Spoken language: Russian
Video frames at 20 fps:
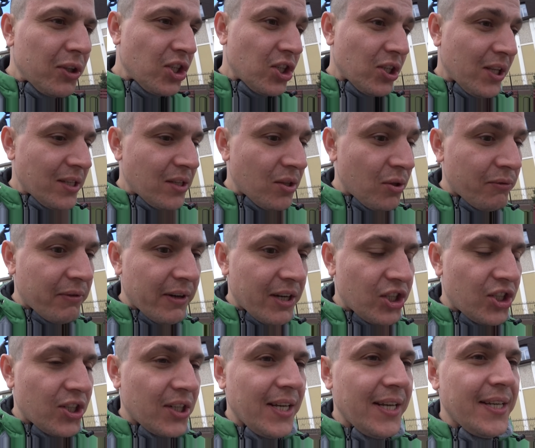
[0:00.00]
началась
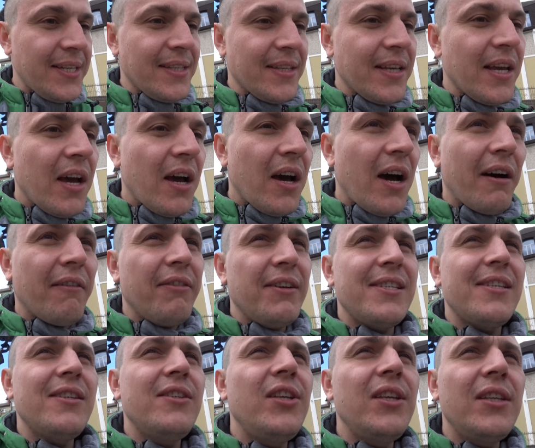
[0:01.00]
новая жизнь. А вы
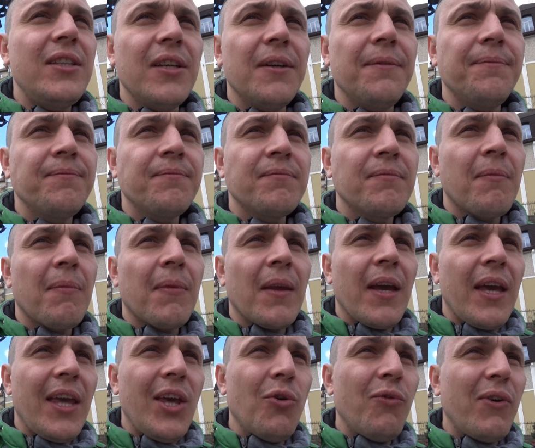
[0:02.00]
сидите,
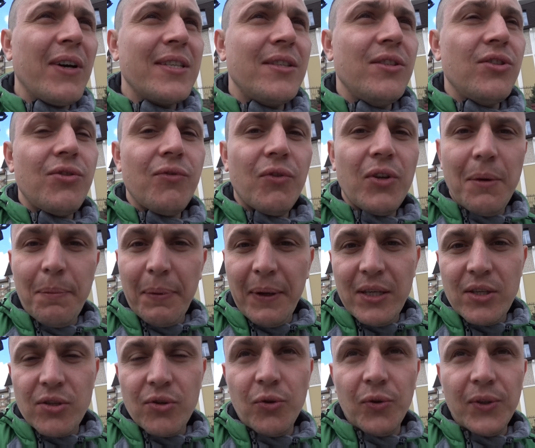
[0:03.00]
и у вас ничего не
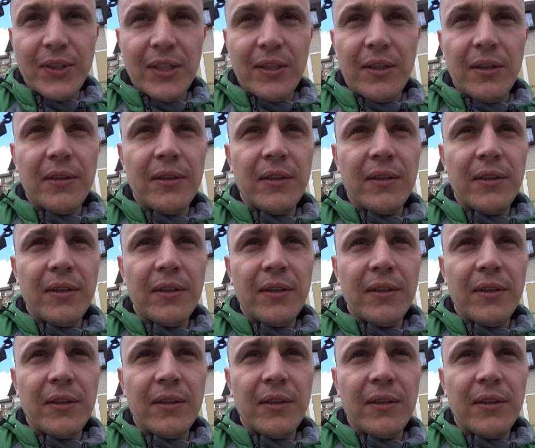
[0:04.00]
происходит.